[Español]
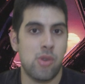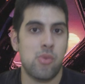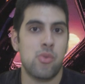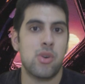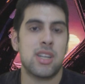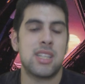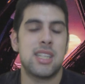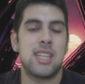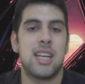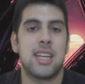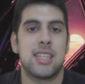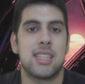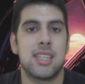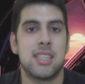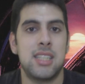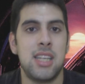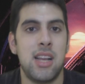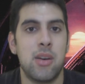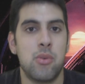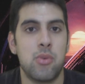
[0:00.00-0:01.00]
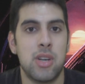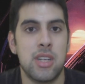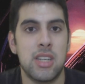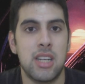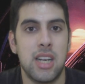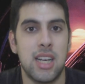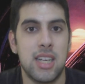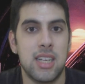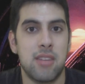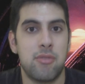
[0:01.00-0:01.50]
Hubo algunas islas así,
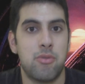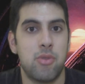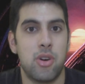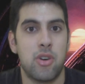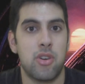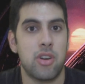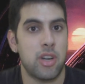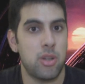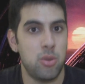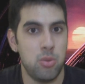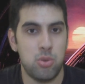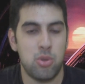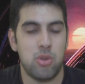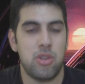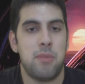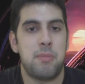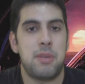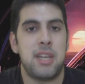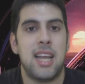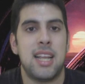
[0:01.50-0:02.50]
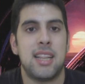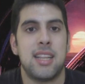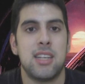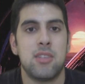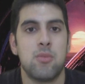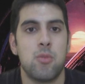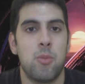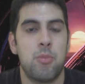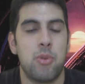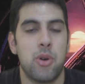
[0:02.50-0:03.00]
algunas islas que fueron reductos de
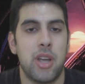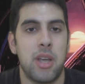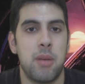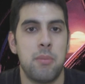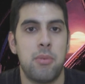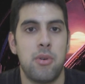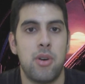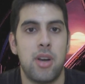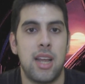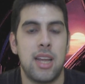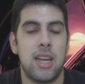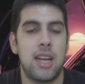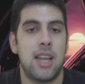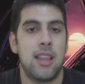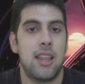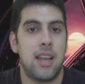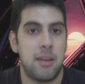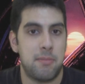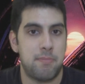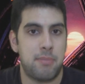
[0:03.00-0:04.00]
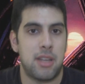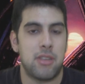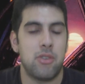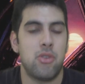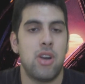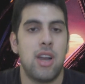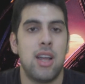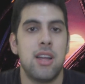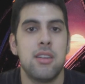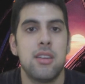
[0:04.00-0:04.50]
piratas, como por ejemplo la isla de la
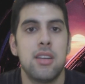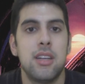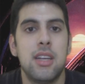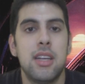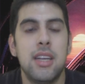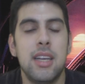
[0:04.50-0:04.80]
Española,